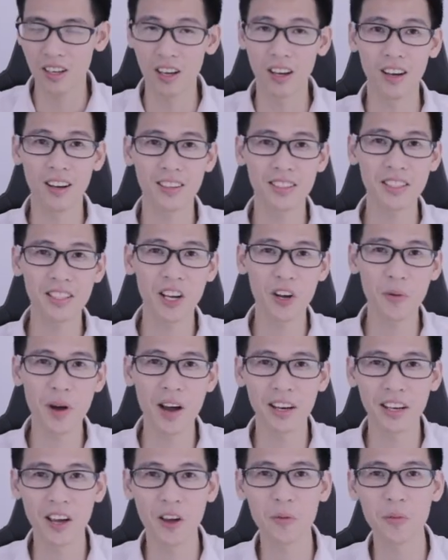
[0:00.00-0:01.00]
À, xin chào các
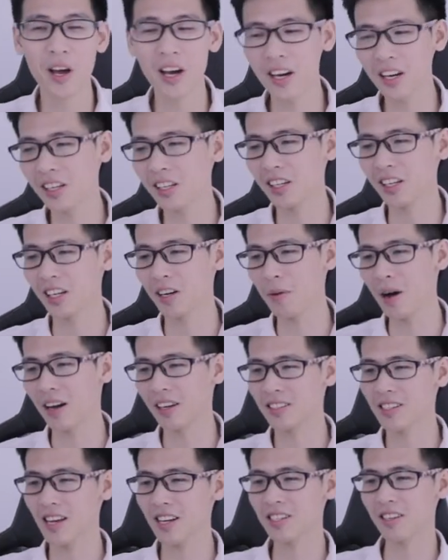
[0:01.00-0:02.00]
bạn, ngày hôm nay thì các
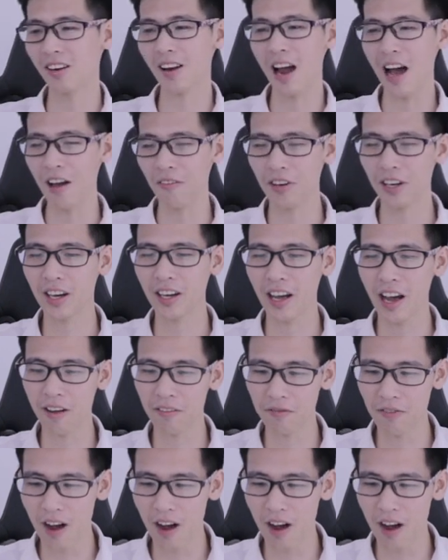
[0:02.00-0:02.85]
bạn sẽ trở lại với kênh An